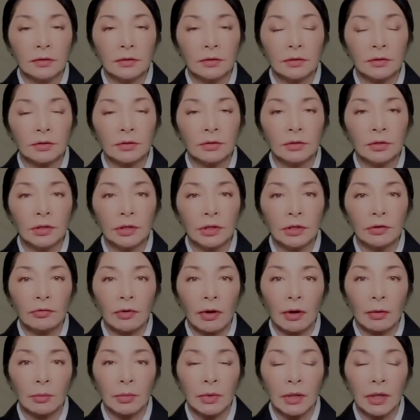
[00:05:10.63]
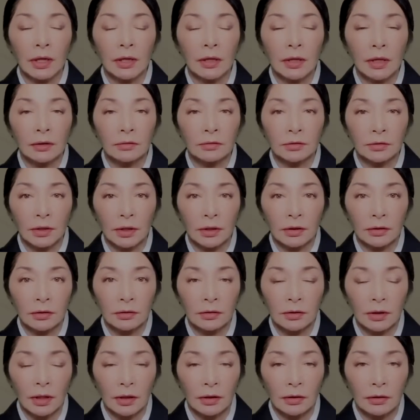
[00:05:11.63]
ついには見えなくなっ
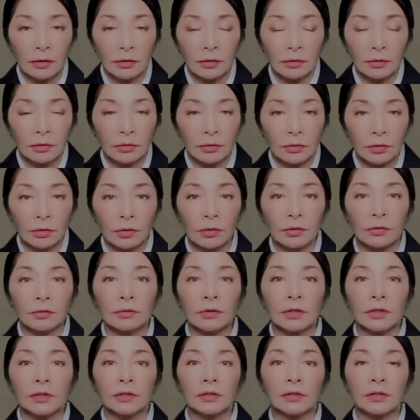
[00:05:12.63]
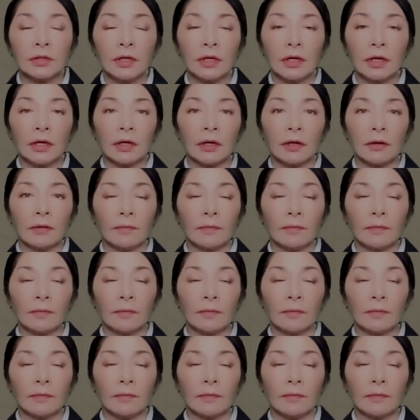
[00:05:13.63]
たというんですね。